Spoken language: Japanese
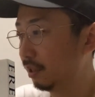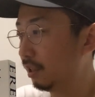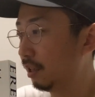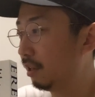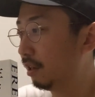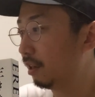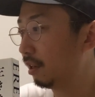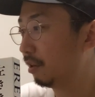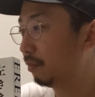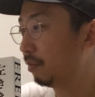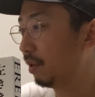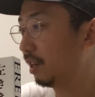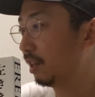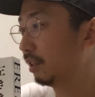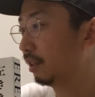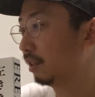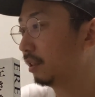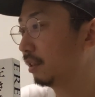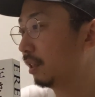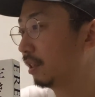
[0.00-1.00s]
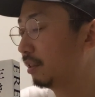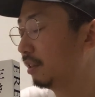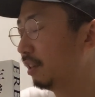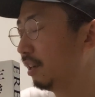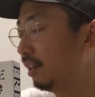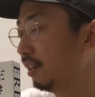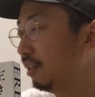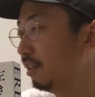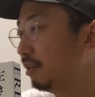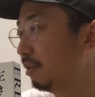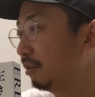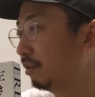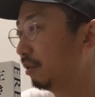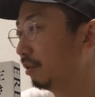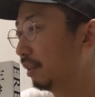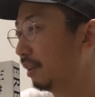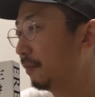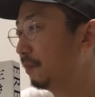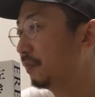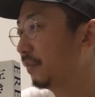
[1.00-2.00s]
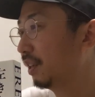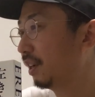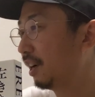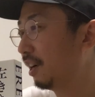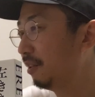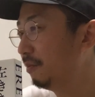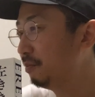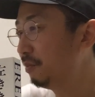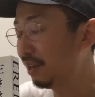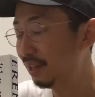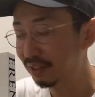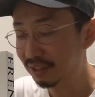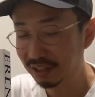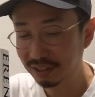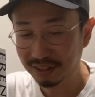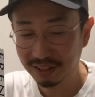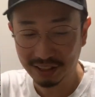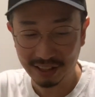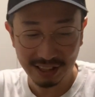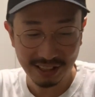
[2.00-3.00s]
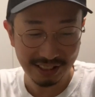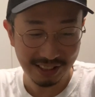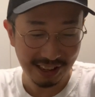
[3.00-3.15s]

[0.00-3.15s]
だからまあ、さすがにちょっとね、看板立てない